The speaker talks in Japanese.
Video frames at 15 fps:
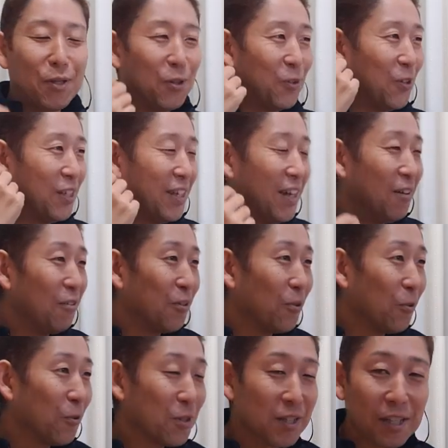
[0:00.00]
ちょっとイヤホン
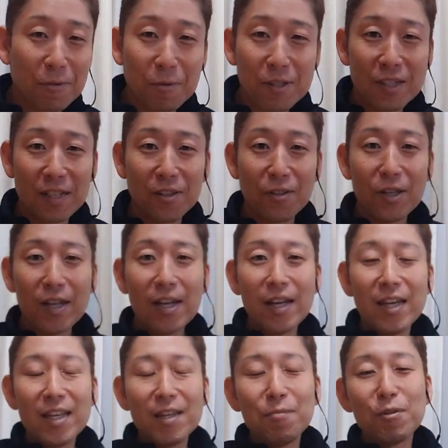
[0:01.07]
両方してやってましたけど、
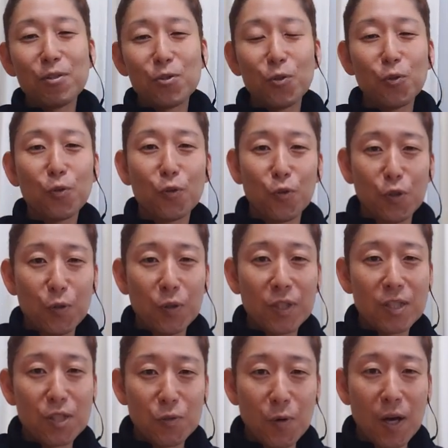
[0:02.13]
今ちょうどですね、
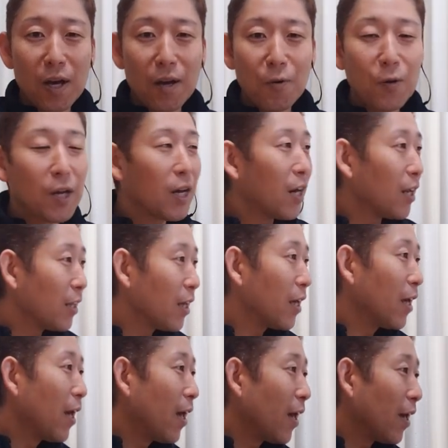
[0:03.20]
私はこれからね、
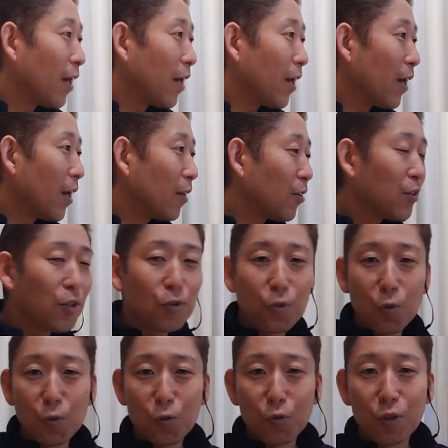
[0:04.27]
えー、先日
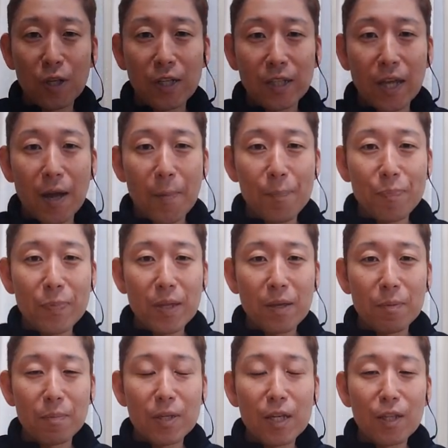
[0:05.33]
放送された
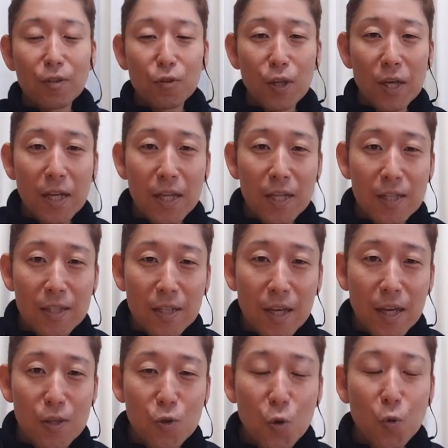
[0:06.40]

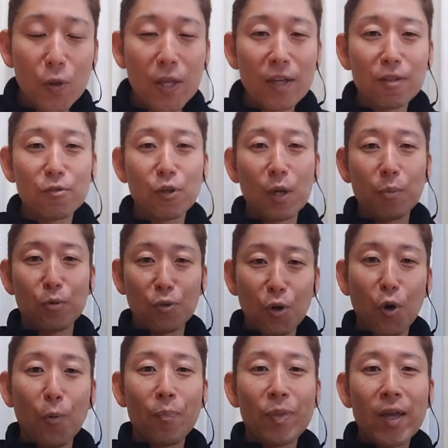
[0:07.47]
BSNHK 少年クラブ
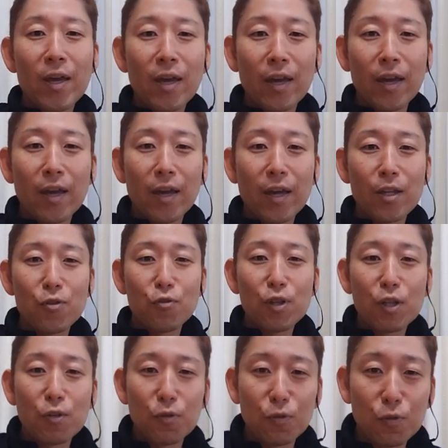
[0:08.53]
の、えー、
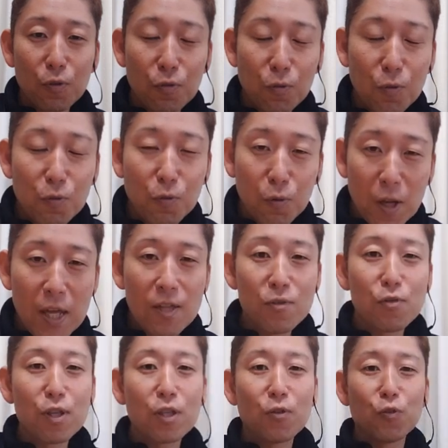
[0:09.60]
ジュリ君とストーンズのね、
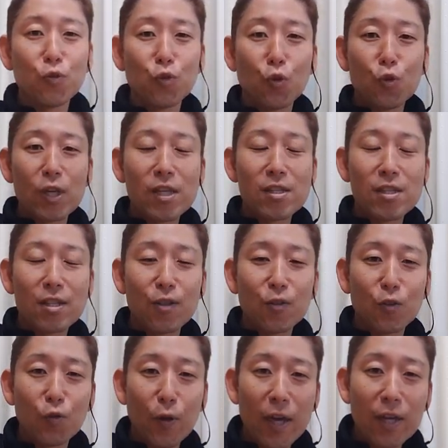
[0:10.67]
ジュリ君とジェシー
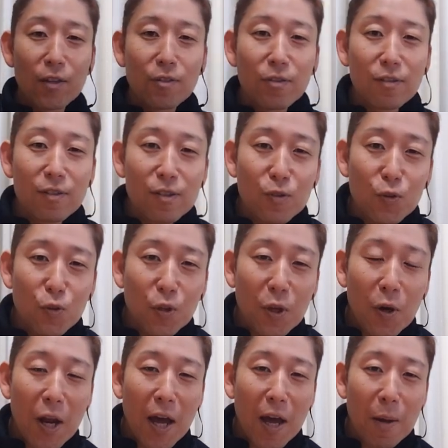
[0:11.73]
君の
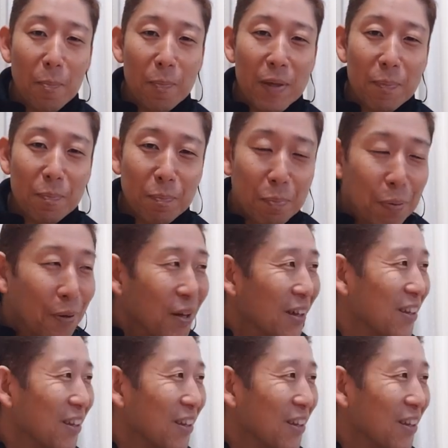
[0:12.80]
エクストラビップ、